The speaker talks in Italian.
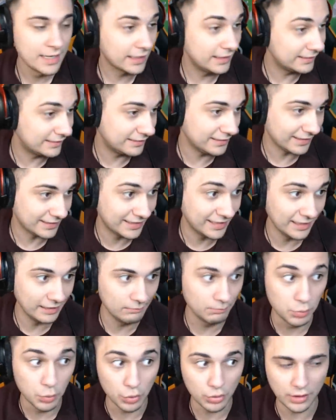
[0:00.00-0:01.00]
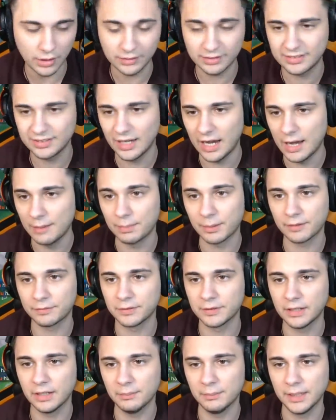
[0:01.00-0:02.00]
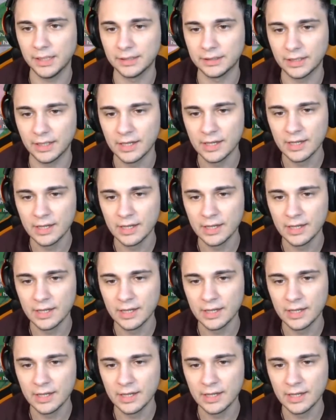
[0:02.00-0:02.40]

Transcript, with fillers: chissà che il bunker si apra finalmente